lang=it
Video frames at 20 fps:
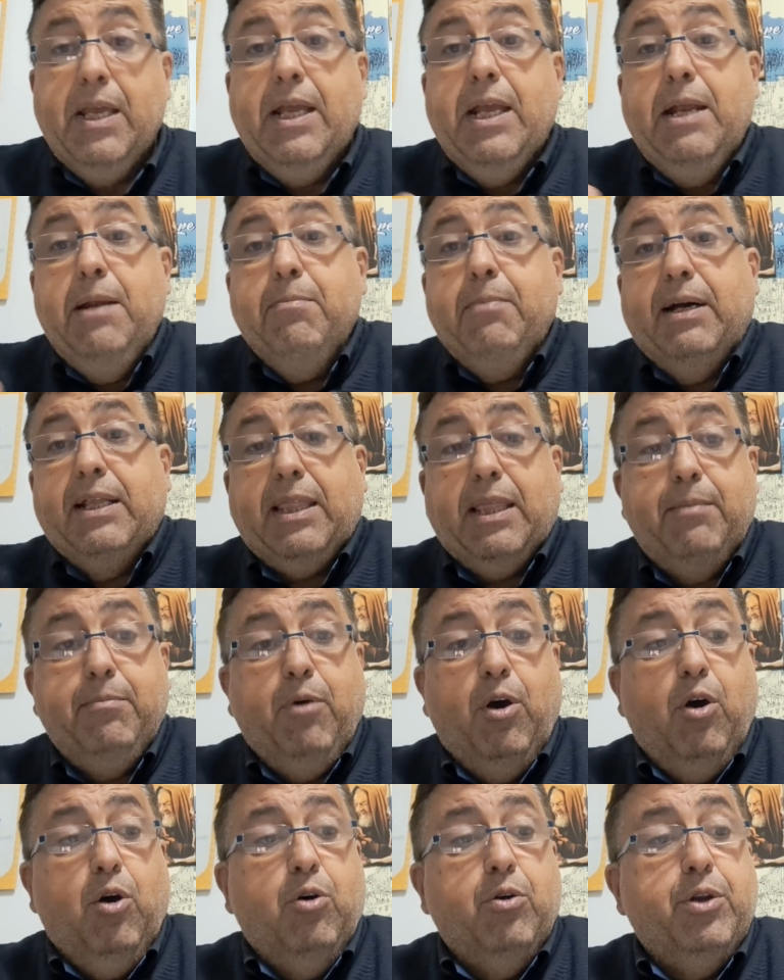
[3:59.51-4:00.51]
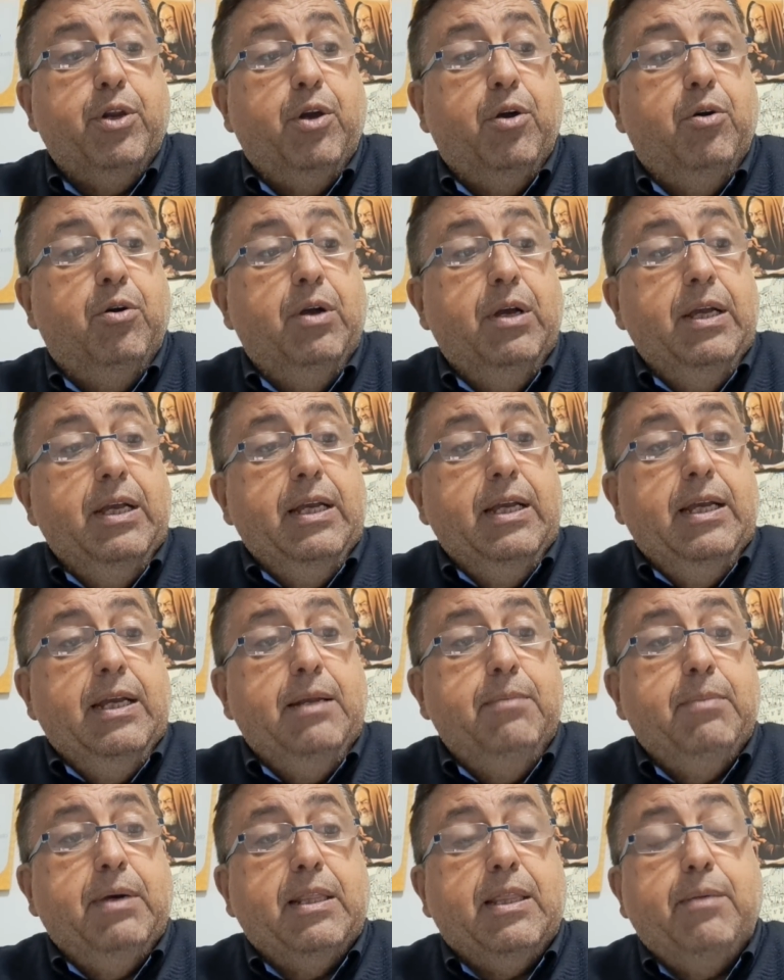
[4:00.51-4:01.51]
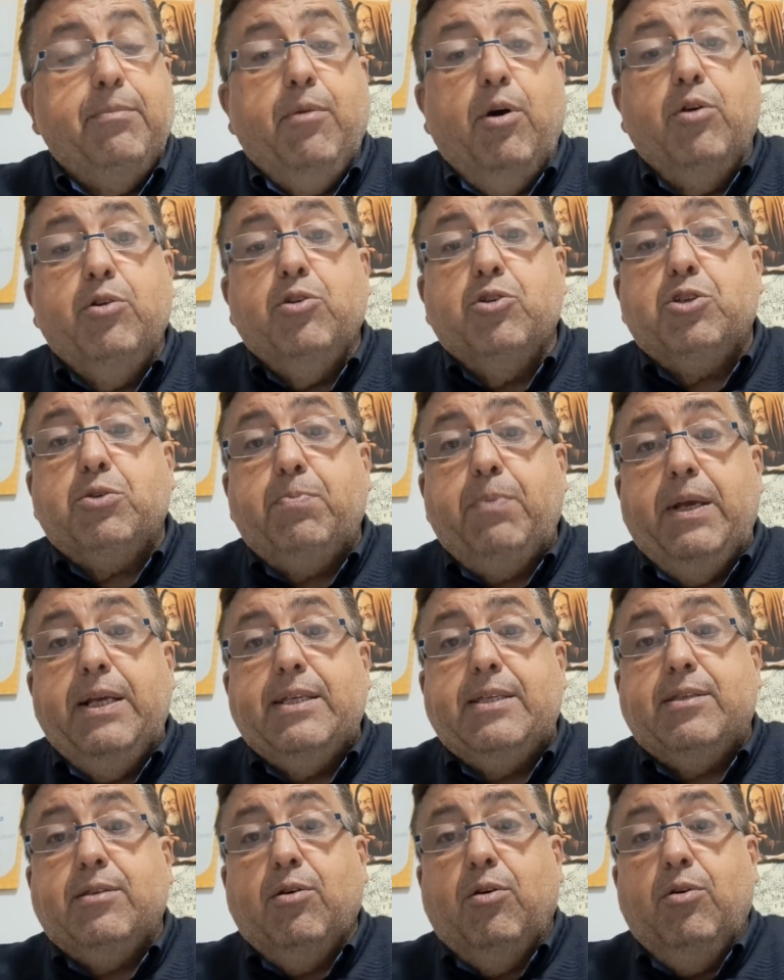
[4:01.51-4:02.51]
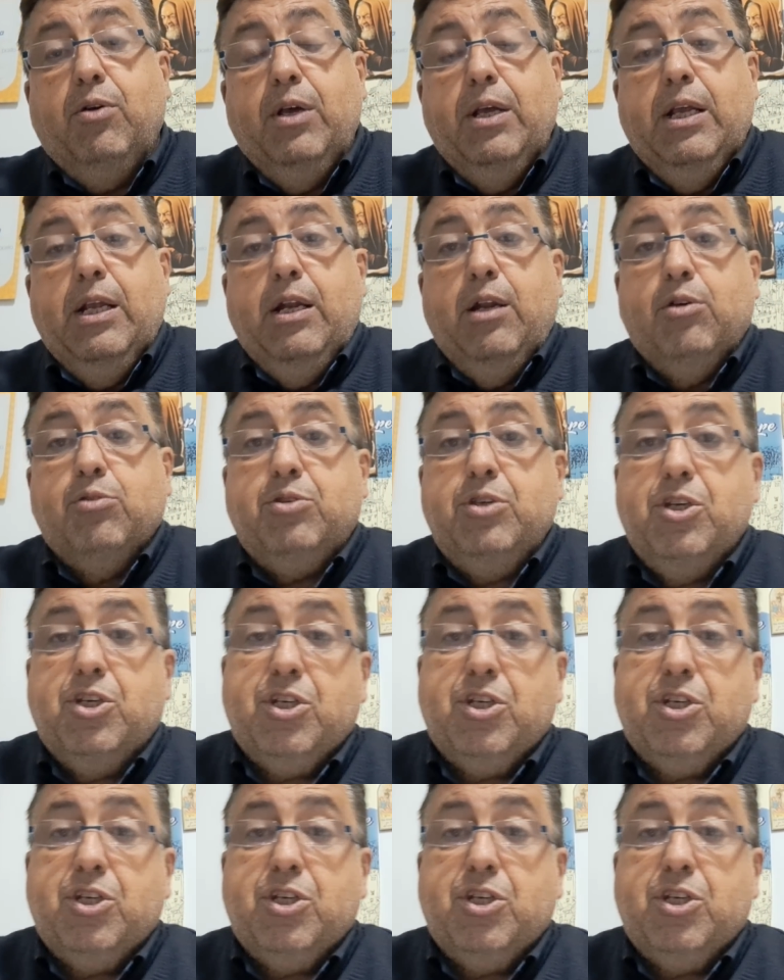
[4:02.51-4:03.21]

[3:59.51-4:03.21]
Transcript: Il matrimonio, il matrimonio spesso lo si